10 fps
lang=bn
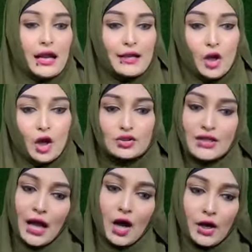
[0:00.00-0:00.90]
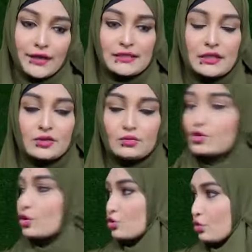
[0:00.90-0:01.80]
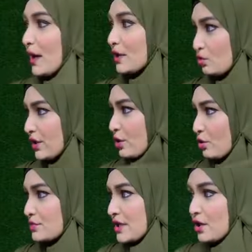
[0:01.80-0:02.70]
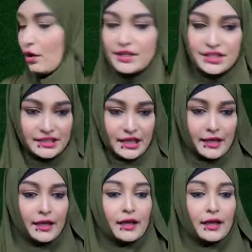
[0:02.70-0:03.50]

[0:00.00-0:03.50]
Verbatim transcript: আর লং যা হয় যে সত্তর বাহাত্তর কীরকম জানি হয় সেটাই